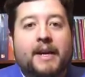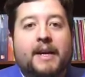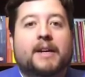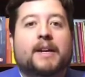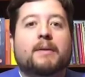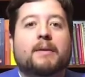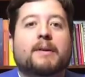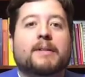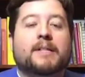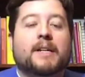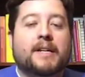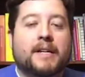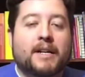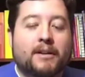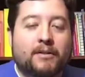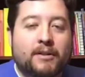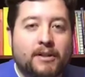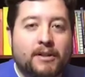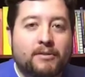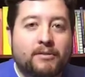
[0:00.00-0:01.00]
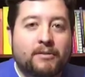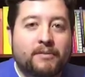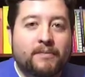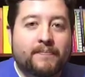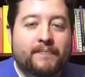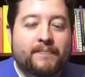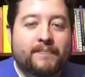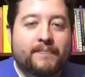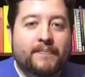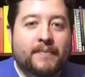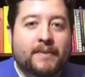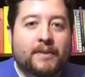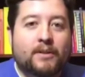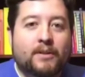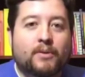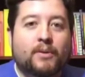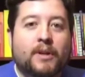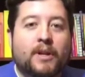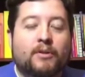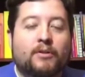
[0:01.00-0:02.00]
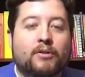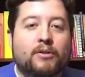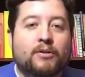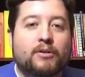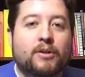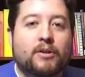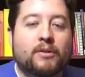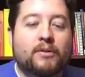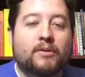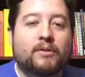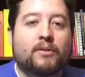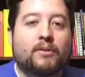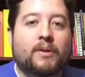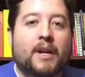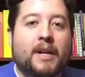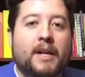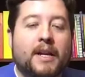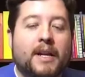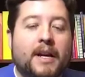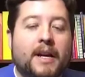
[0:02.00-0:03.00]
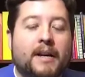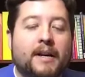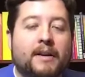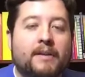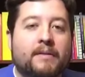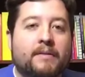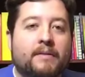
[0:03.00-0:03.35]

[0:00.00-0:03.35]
¿Qué pasaría con eso? Tu negocio duraría